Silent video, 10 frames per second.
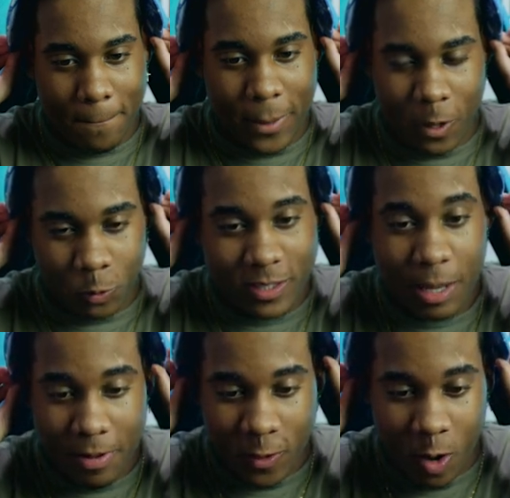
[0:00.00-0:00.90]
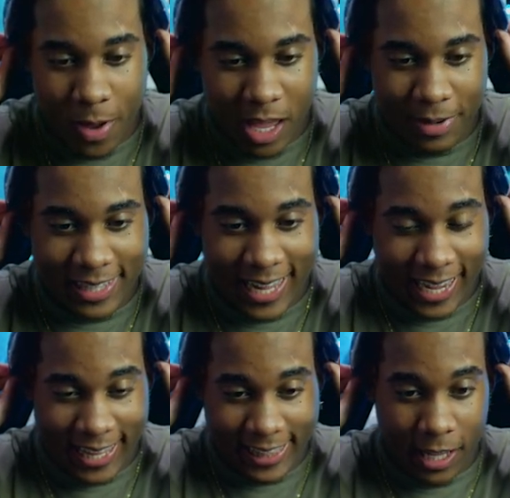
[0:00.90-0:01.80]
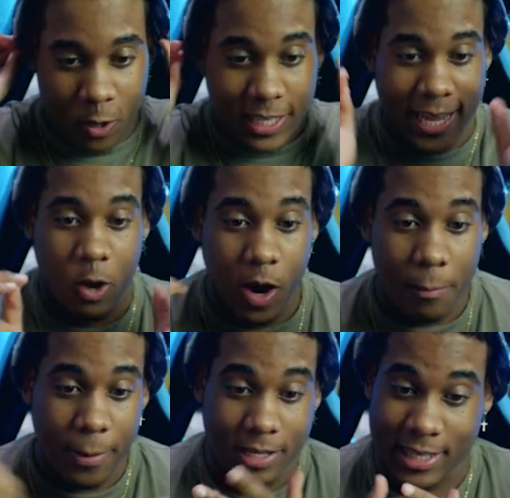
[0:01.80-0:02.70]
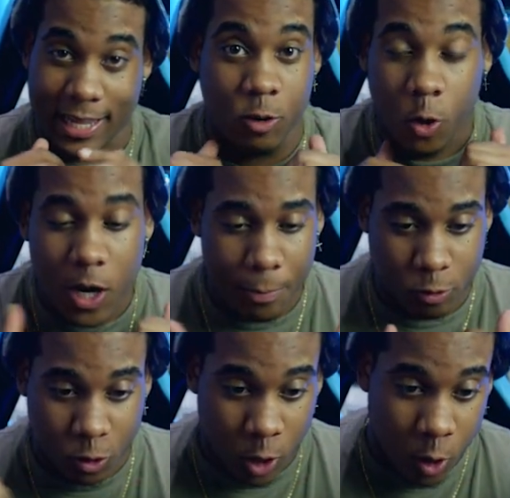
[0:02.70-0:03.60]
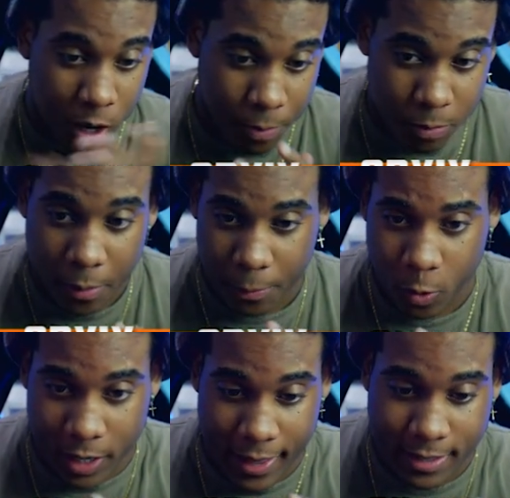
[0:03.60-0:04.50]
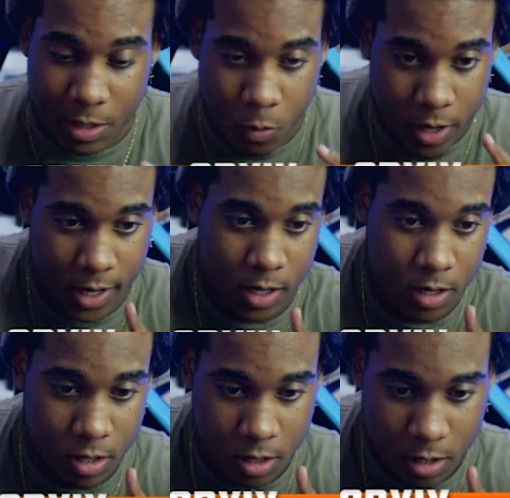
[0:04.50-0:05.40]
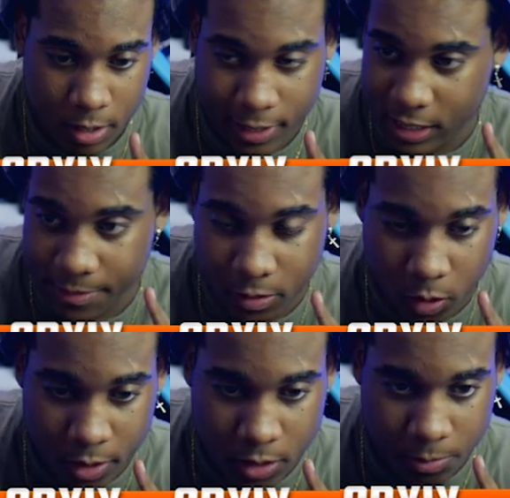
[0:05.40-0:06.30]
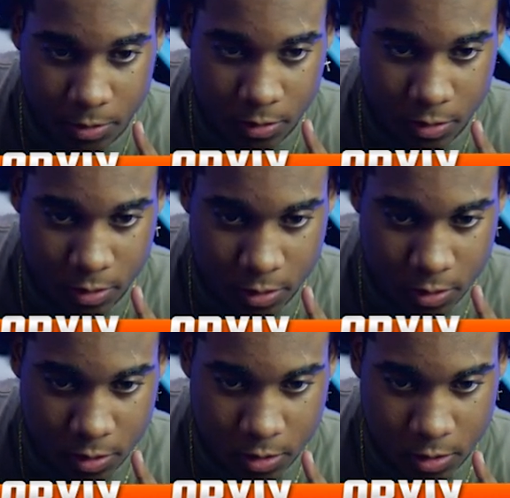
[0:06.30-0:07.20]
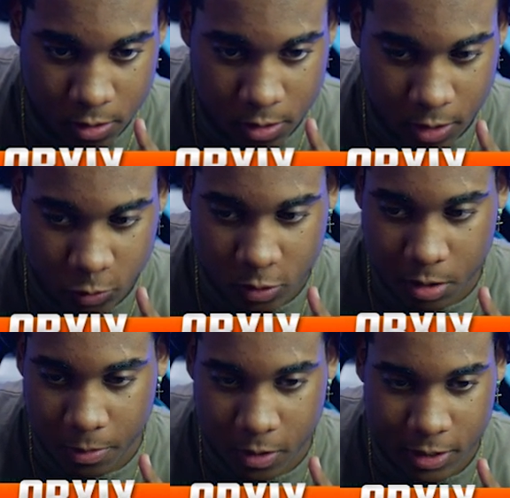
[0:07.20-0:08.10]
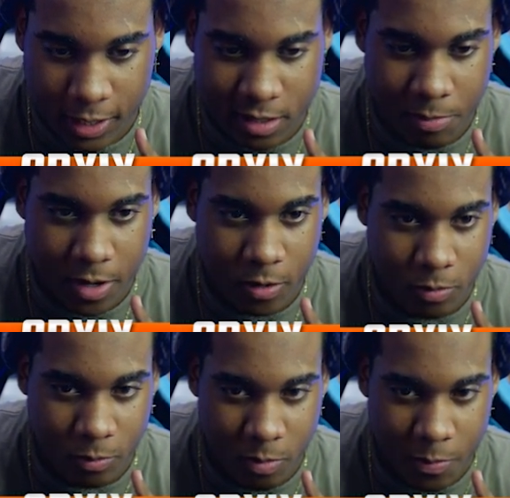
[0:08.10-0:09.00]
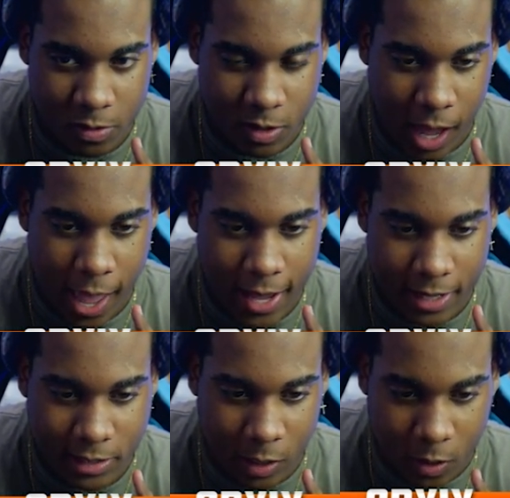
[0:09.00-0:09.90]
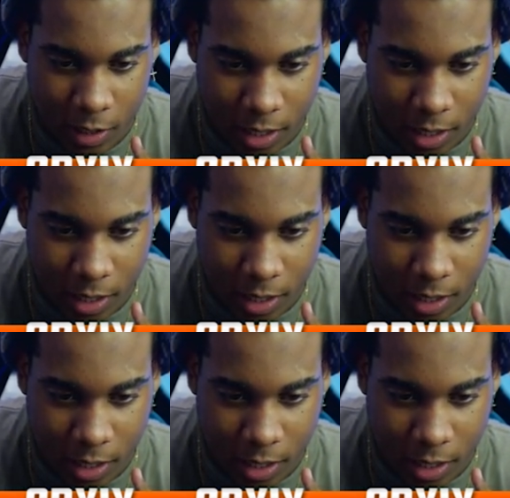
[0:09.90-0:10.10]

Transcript: Pero tú estás viendo cómo es que mata a la gente. O sea, es con el... no es con la explosión, no es con el propio pepo y se mueren. Estaban tocadísimos. Eso es típico, que se queda siempre un, personaje enganchado con